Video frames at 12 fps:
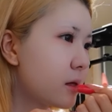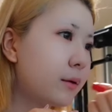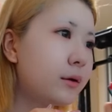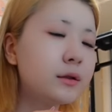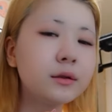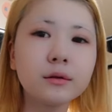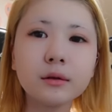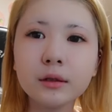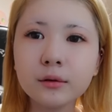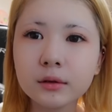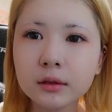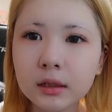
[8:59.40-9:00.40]
これちょっと
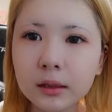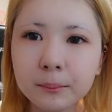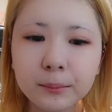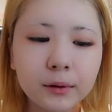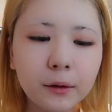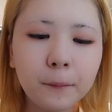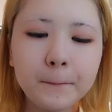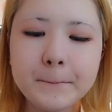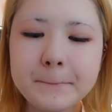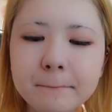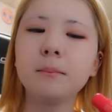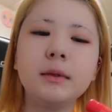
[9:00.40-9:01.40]
色付きリップなのめっ
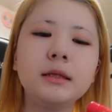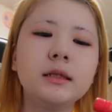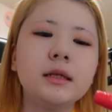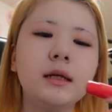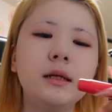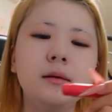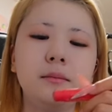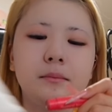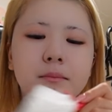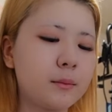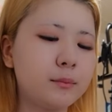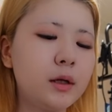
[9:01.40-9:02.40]
ちゃいい
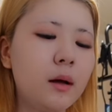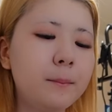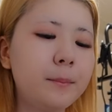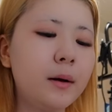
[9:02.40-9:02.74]
プラン